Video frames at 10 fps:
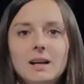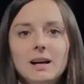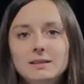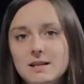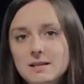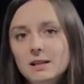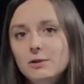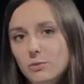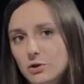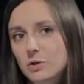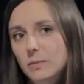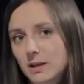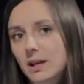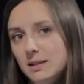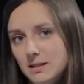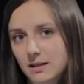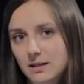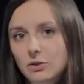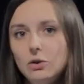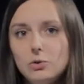Адресатов может быть
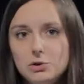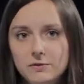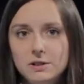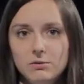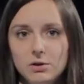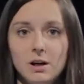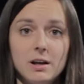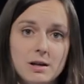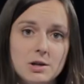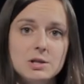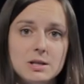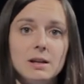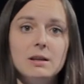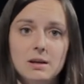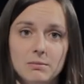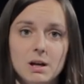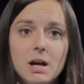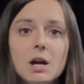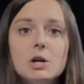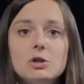несколько, но лучше всего ограничиться одним,
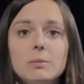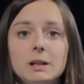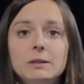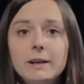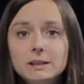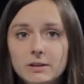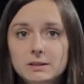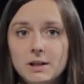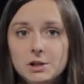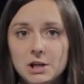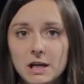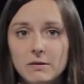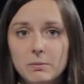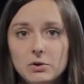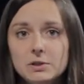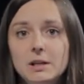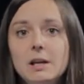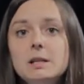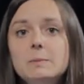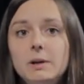чтобы ответственность за решение вопроса не
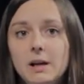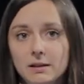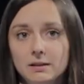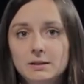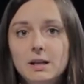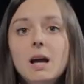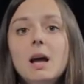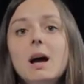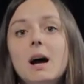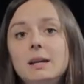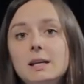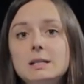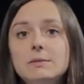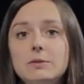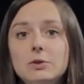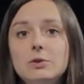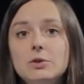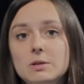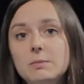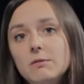распылялась. А если вы все еще
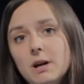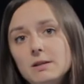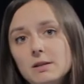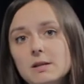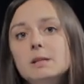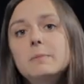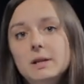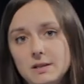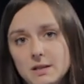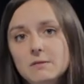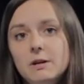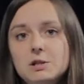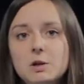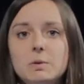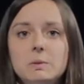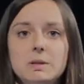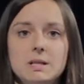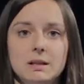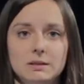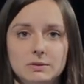сомневаетесь, спросите ваших
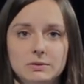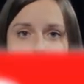подписантов.